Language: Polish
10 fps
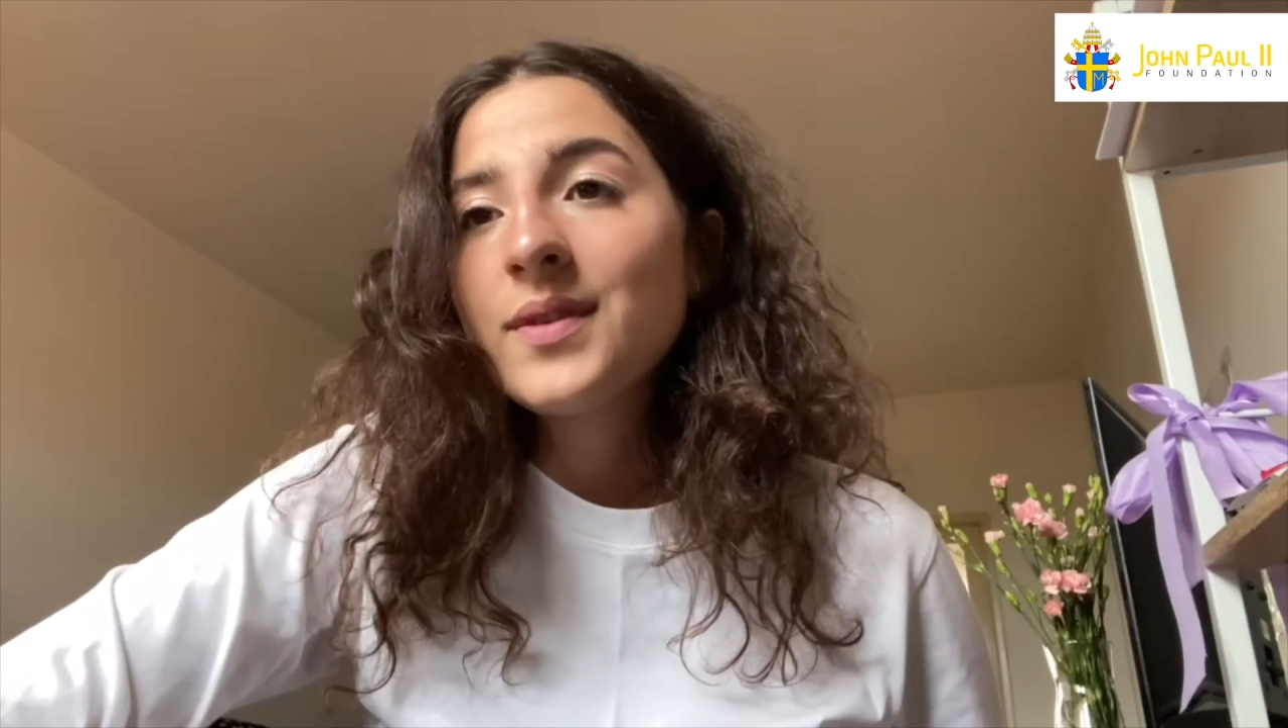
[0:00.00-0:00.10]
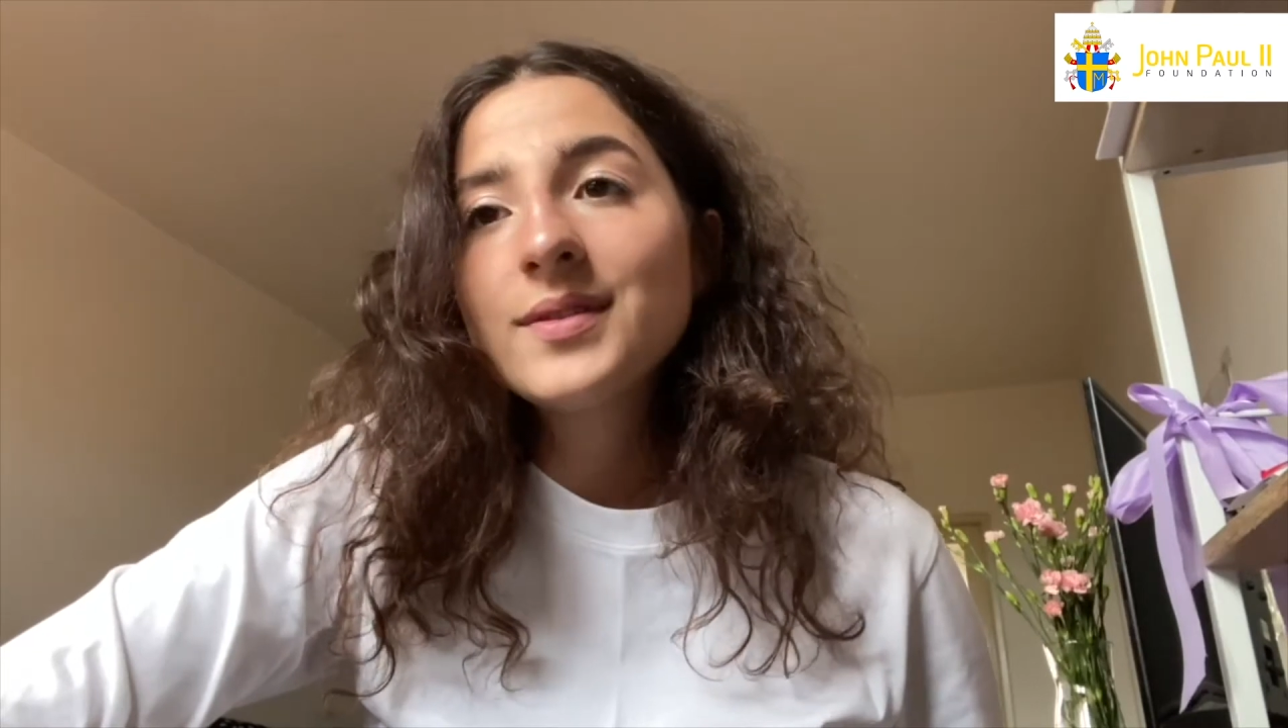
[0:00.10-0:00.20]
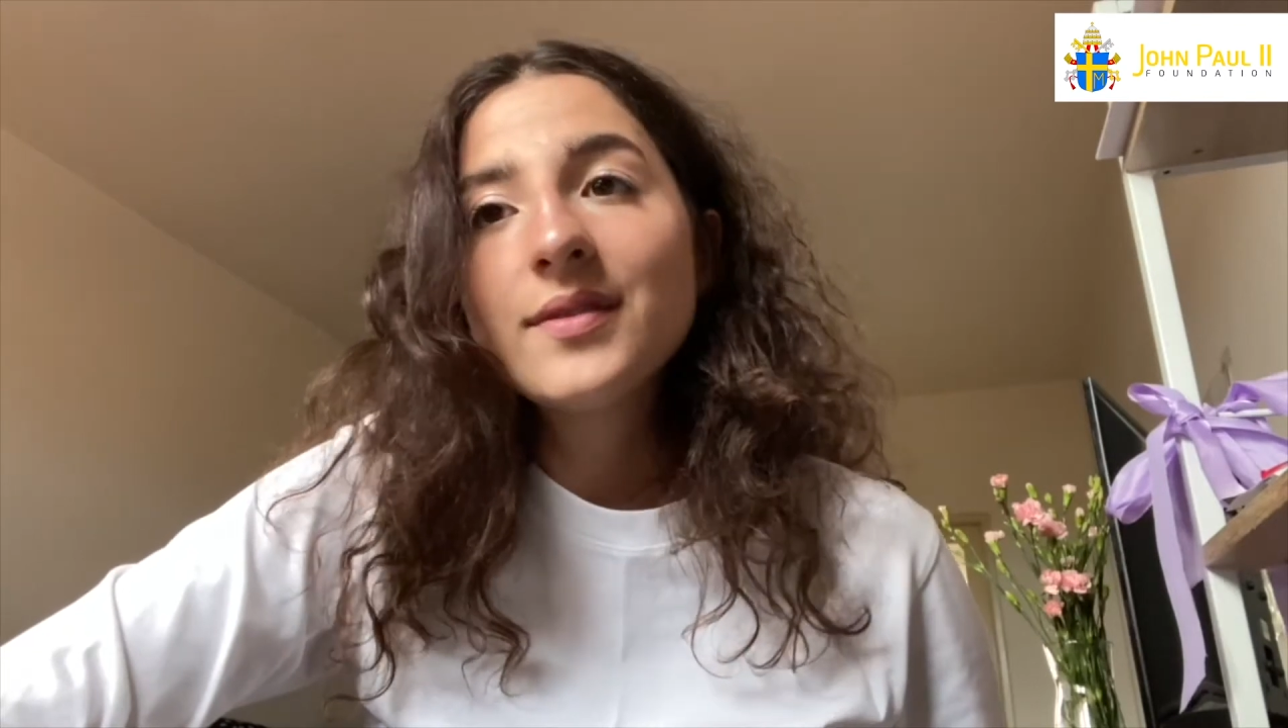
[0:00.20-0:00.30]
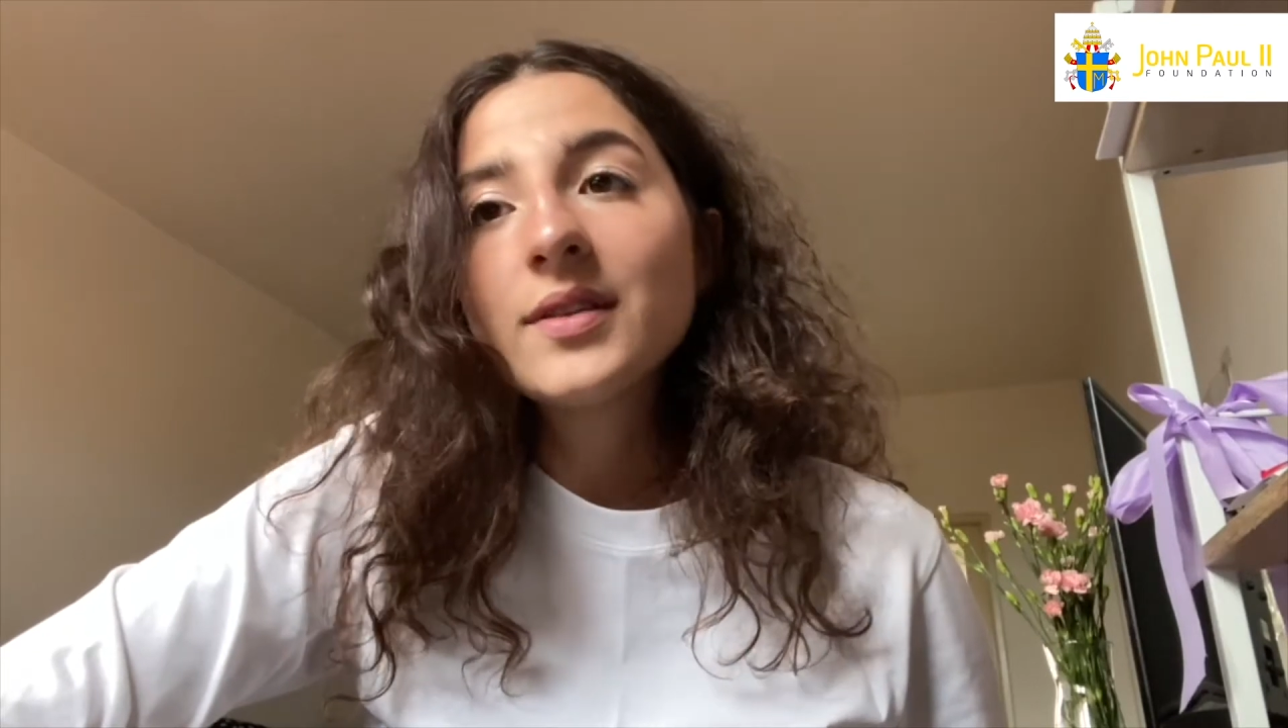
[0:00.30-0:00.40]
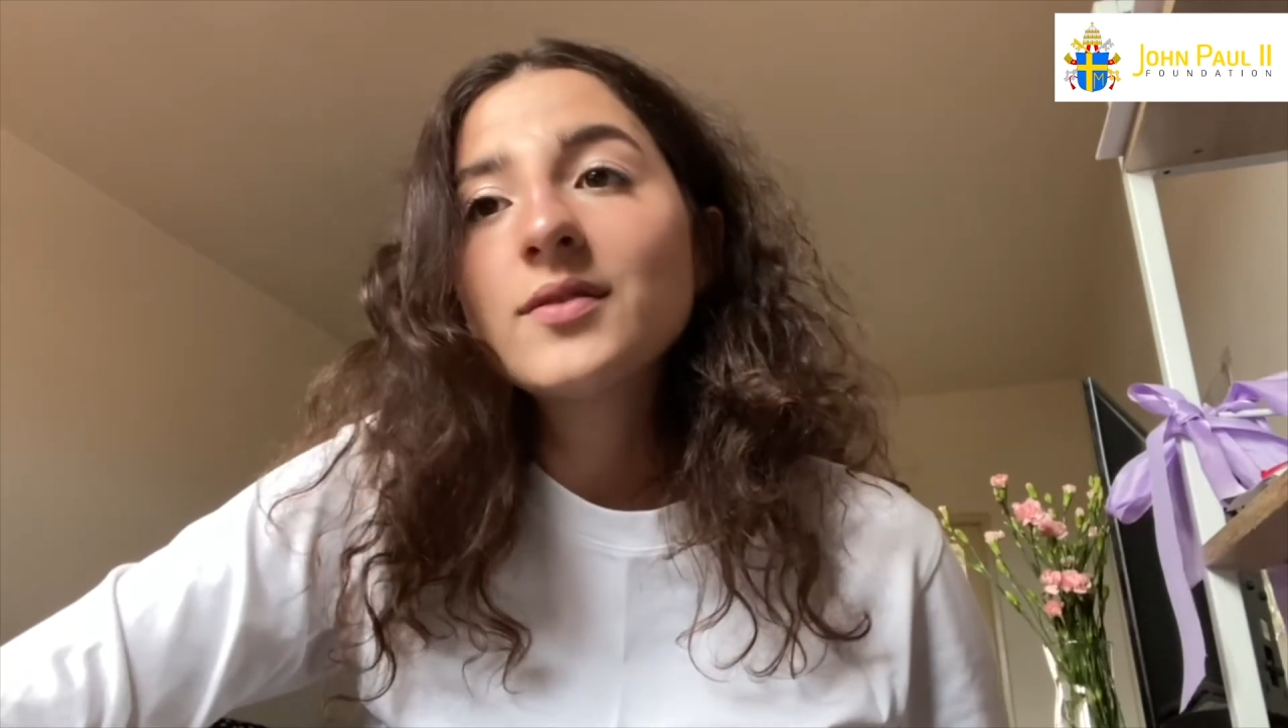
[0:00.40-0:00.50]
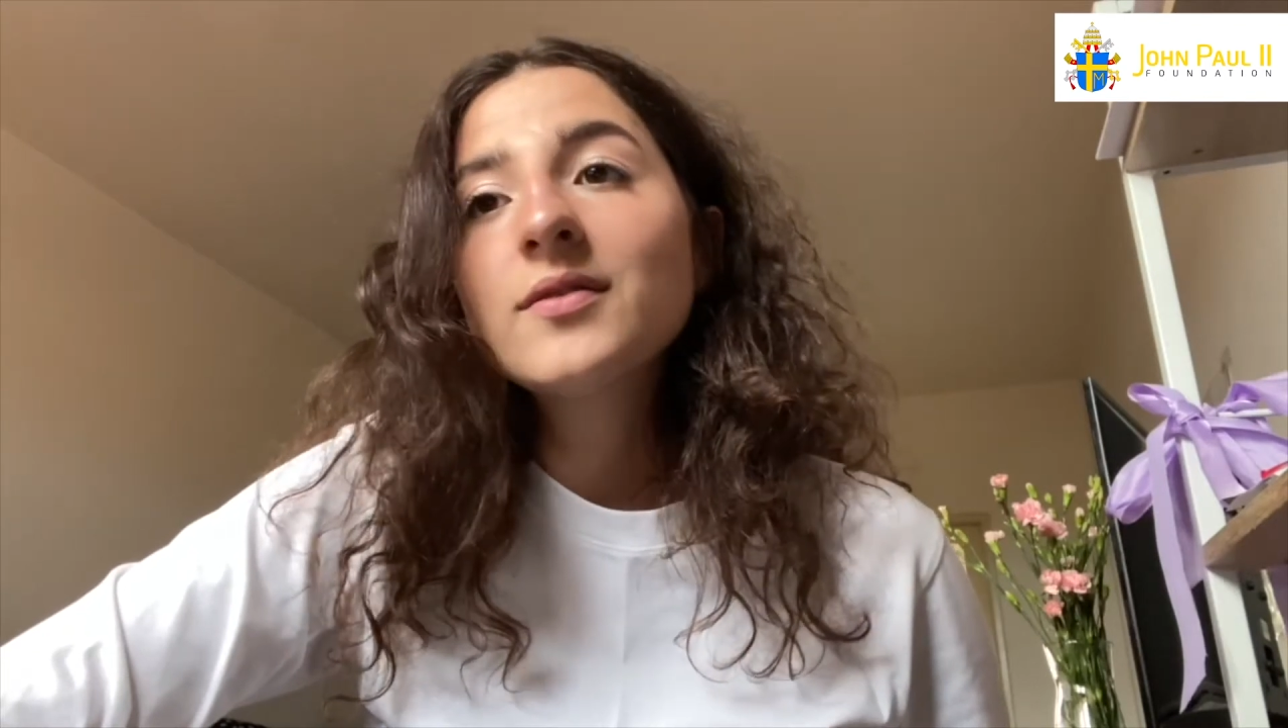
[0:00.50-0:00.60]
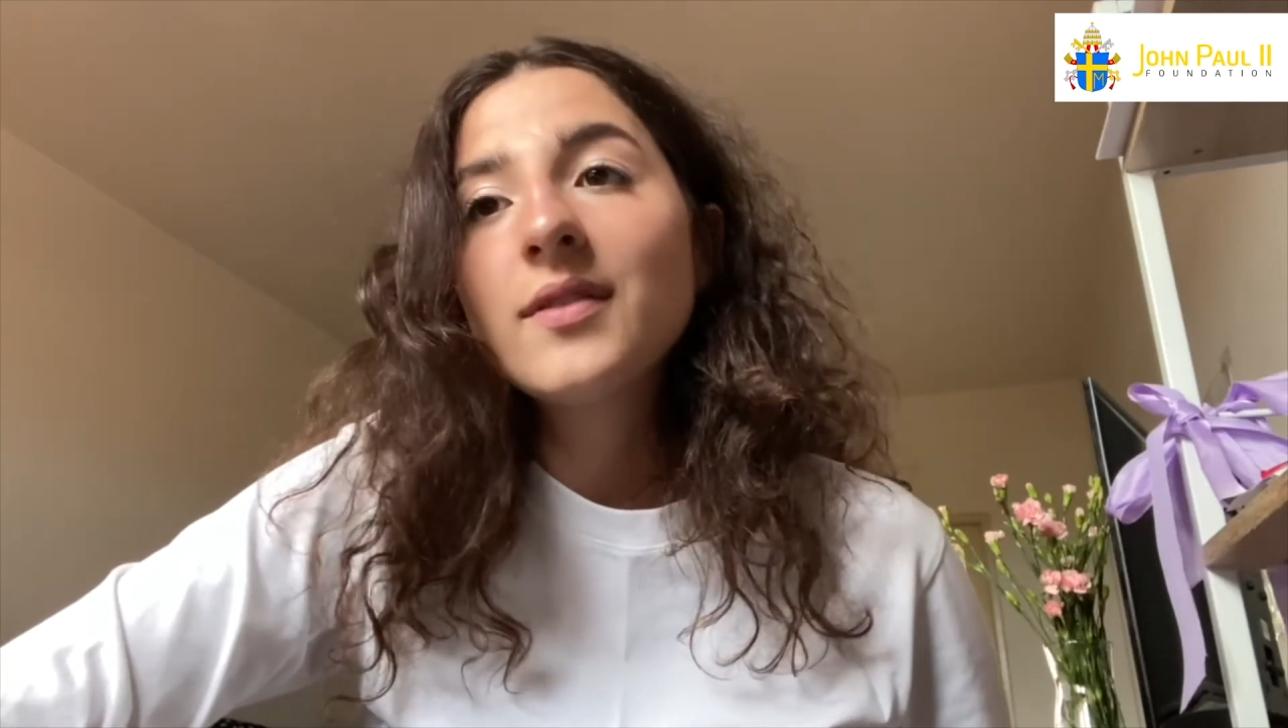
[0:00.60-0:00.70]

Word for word: świadków